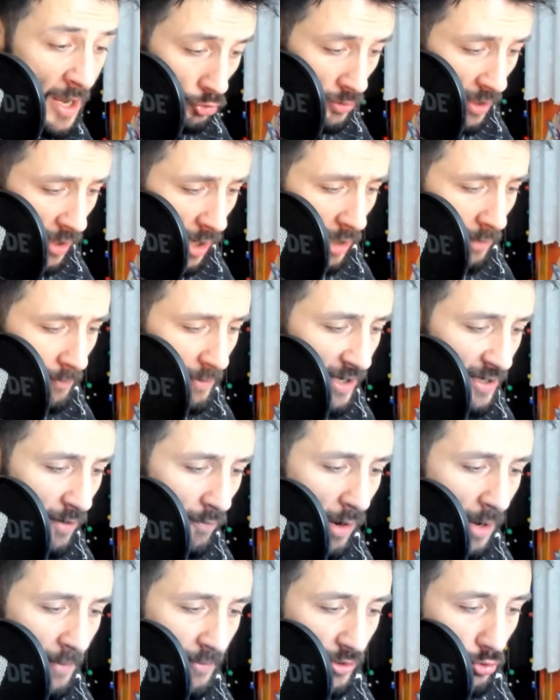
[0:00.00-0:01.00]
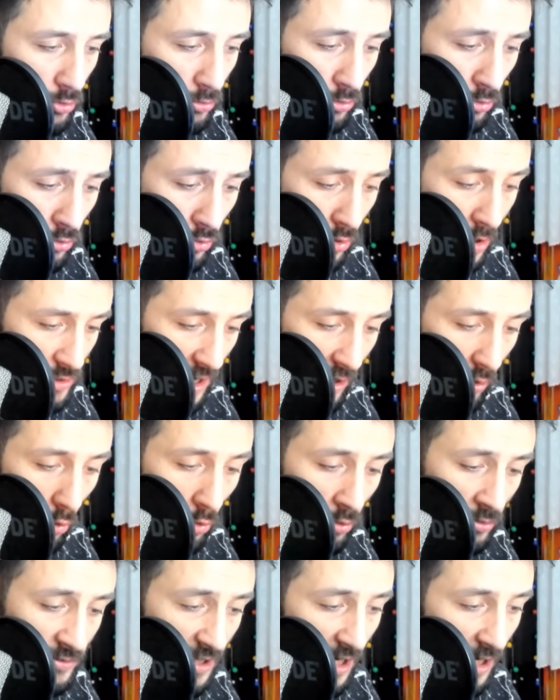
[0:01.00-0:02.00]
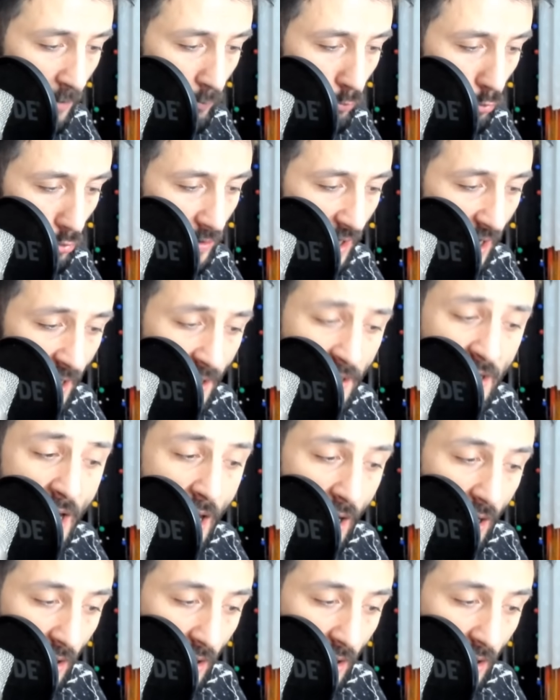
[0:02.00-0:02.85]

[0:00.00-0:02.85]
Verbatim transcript: Şunları almaya devam ediyorduk. Güzel 10 tane buradan.